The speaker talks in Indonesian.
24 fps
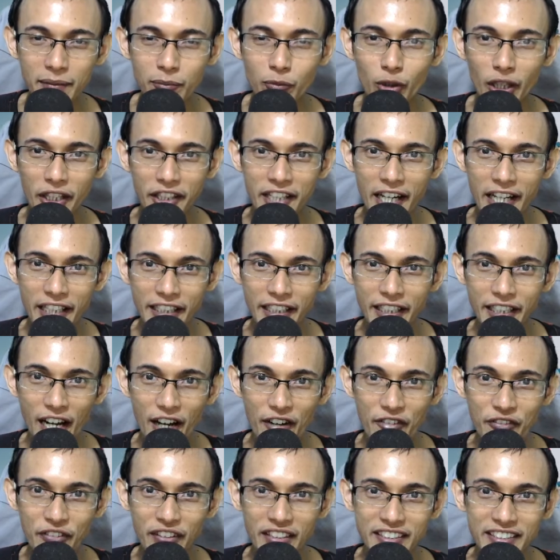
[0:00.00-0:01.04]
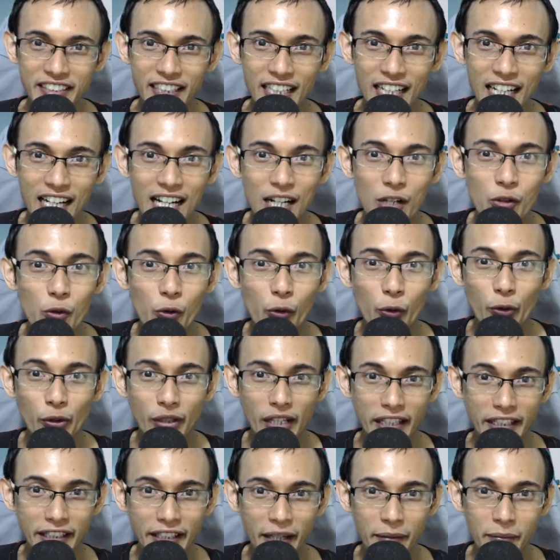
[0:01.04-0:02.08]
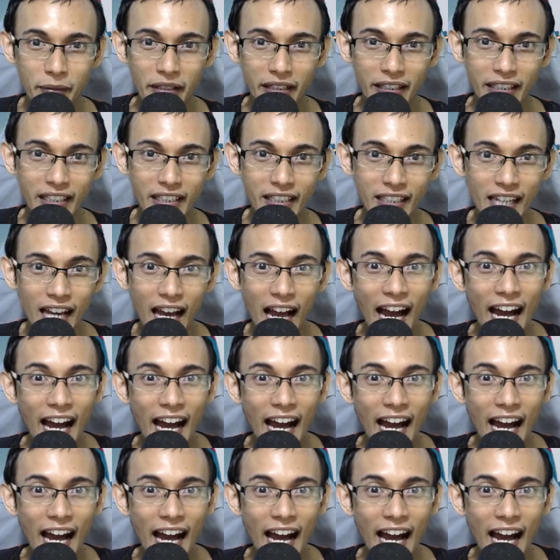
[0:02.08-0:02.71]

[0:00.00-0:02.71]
mulai dari grafiknya, ukuran game ini,